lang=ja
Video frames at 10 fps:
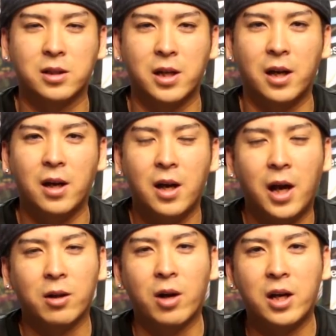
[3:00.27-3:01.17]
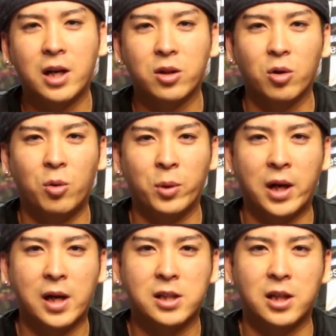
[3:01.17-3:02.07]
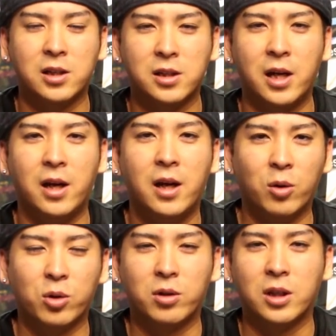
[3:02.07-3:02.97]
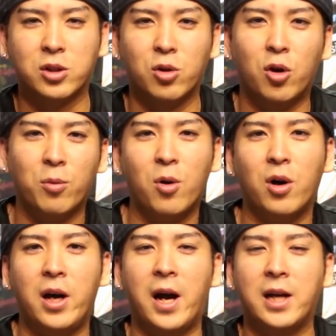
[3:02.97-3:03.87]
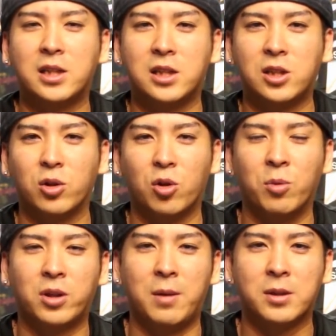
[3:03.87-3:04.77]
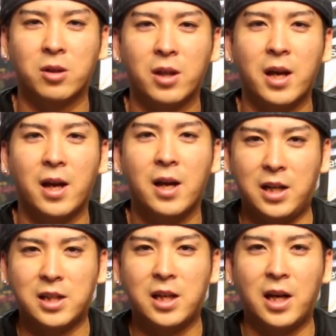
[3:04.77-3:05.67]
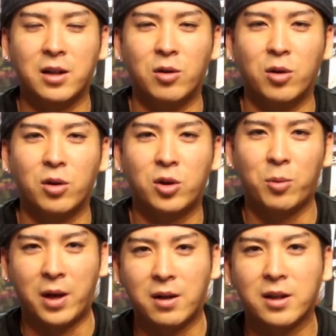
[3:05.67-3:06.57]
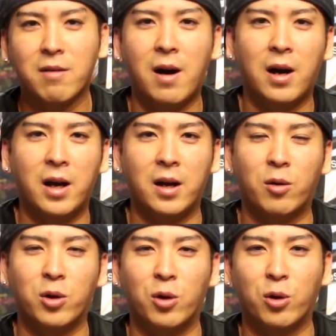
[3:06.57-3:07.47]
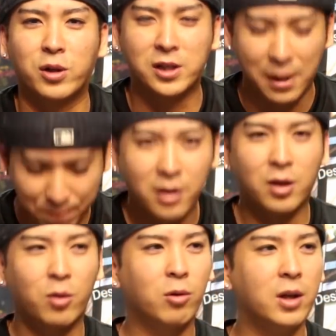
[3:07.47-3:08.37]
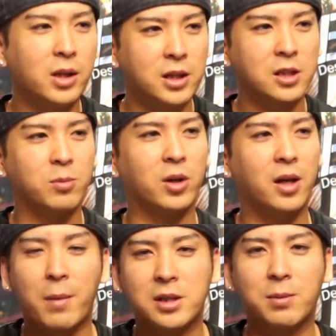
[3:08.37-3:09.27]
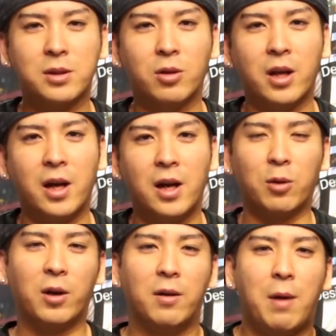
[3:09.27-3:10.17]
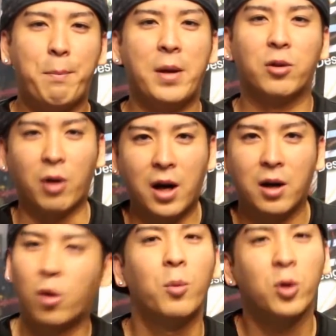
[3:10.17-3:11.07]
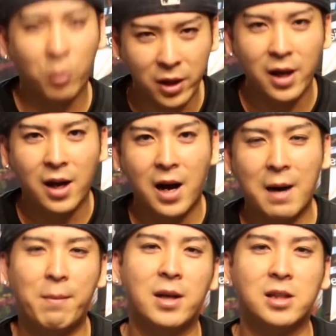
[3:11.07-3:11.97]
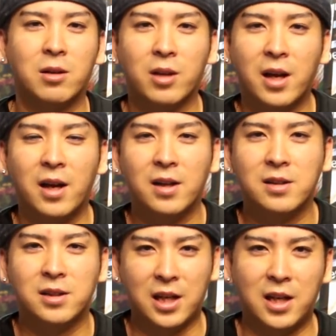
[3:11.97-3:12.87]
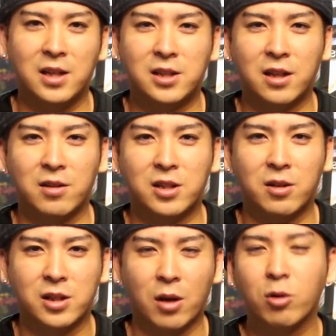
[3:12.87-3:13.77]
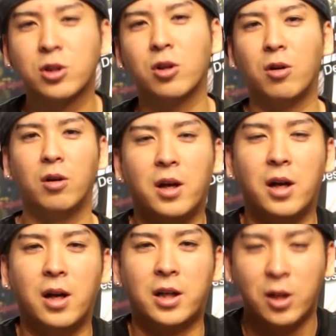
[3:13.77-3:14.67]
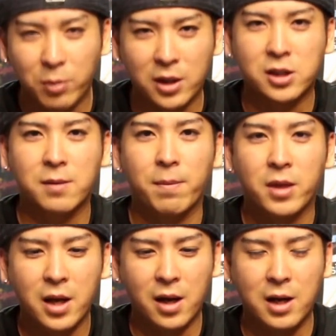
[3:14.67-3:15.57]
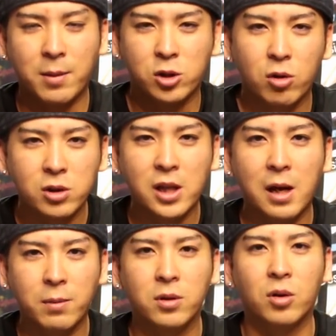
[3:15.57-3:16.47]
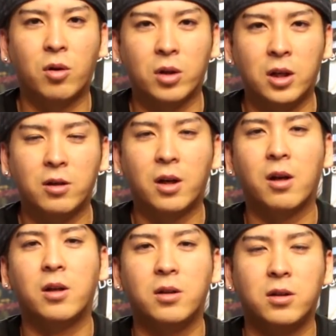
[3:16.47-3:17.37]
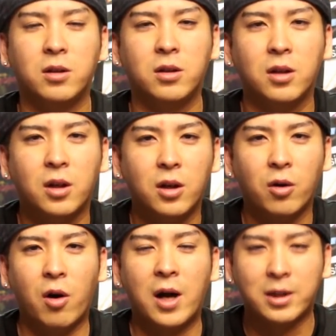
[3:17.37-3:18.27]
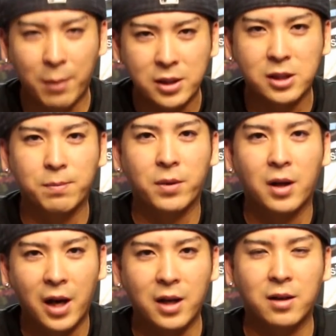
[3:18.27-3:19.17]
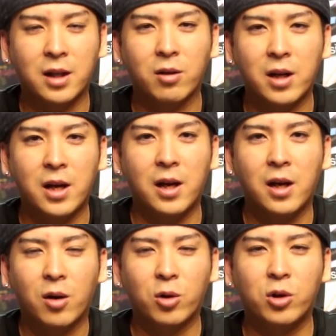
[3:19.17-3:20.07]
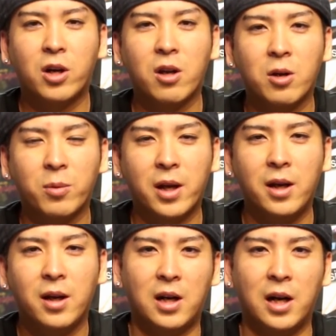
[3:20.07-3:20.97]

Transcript: ですね、あの、ライン アットの方も流流してですね、あのお得な情報も、えー、配信しようと思っていますので、ぜひぜひあの興味がある方は、えー、ご利用ください。で、このね T シャツもね販売してますので、あとワッペンとか小物もね販売してるので、ぜひチェックしてください。今週の、えー、金曜日です。で、今詳細文の方に ユーアールエルを貼ってます。はい。なのでこの ユーアールエル もね